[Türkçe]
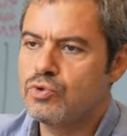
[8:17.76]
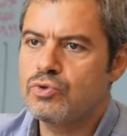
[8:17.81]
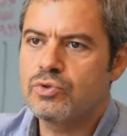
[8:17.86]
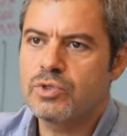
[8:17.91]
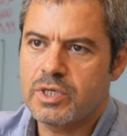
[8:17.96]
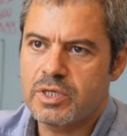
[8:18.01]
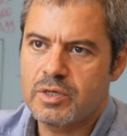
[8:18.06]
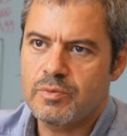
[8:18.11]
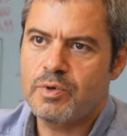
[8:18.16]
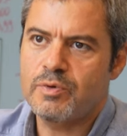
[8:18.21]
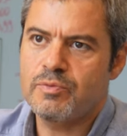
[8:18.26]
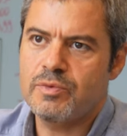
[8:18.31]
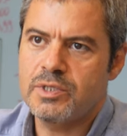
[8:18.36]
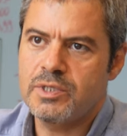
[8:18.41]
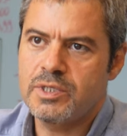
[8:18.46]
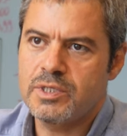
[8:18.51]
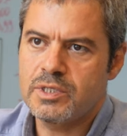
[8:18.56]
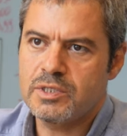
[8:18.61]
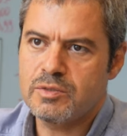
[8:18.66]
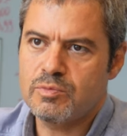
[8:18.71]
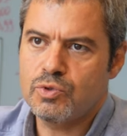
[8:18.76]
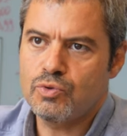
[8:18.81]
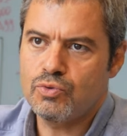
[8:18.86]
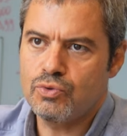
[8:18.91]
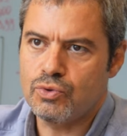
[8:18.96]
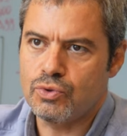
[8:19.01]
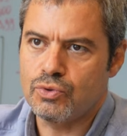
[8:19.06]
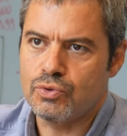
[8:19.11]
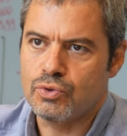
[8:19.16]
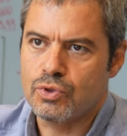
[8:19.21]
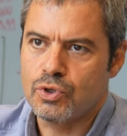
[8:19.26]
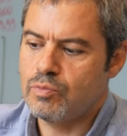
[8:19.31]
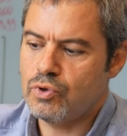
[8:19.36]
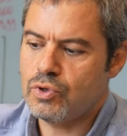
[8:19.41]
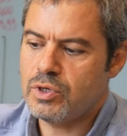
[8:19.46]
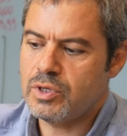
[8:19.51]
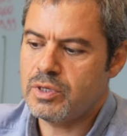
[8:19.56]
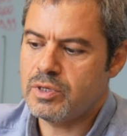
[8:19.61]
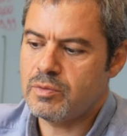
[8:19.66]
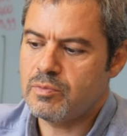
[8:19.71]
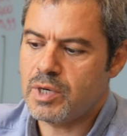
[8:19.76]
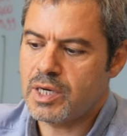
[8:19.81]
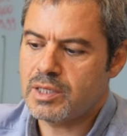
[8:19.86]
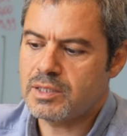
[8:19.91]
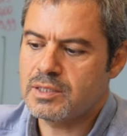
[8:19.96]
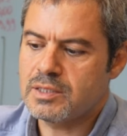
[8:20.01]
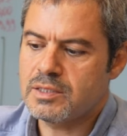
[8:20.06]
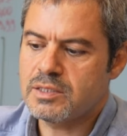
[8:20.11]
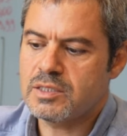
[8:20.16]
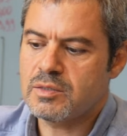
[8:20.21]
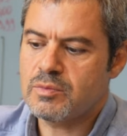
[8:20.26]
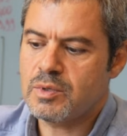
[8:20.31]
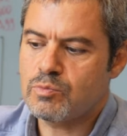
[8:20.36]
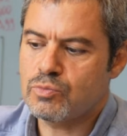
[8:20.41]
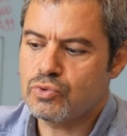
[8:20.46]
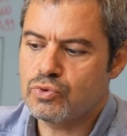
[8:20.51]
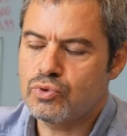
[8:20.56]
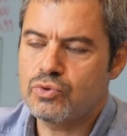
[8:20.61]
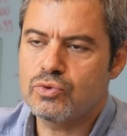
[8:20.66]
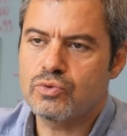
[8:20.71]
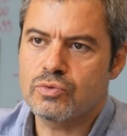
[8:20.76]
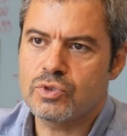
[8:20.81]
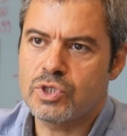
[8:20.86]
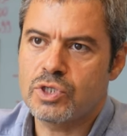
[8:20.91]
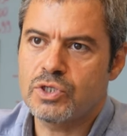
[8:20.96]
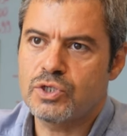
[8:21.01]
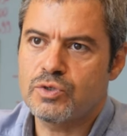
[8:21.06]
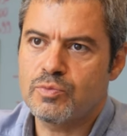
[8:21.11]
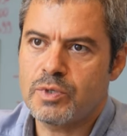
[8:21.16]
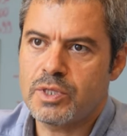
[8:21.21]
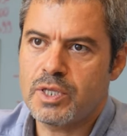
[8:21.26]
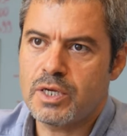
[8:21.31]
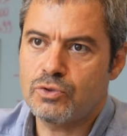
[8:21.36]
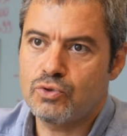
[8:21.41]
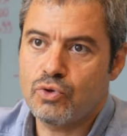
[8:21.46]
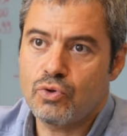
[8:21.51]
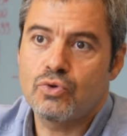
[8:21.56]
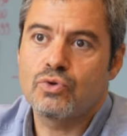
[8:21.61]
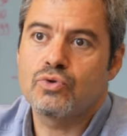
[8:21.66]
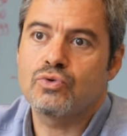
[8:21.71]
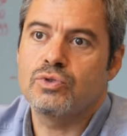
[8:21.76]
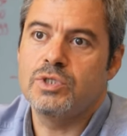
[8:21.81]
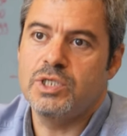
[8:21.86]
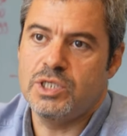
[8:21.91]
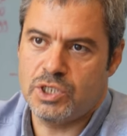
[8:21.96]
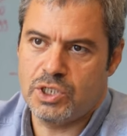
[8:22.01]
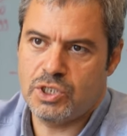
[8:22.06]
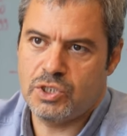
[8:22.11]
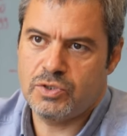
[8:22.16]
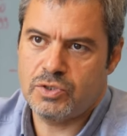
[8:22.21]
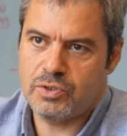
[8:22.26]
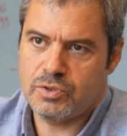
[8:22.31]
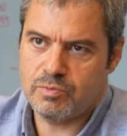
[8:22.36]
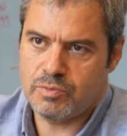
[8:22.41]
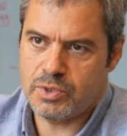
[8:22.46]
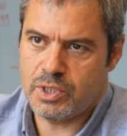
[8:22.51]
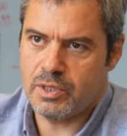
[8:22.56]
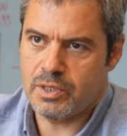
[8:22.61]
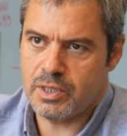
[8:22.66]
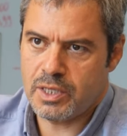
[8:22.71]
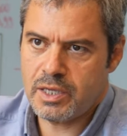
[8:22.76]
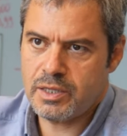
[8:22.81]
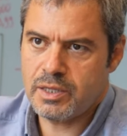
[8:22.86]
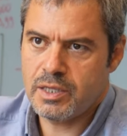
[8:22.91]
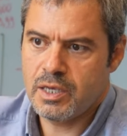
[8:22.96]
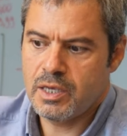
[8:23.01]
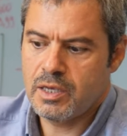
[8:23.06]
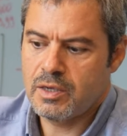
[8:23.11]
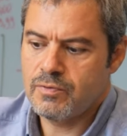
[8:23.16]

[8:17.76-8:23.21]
Bunu da yapabildiğiniz bir ürün. Böyle baktığınız zaman bu tür çalışmalar çok niş bir alan.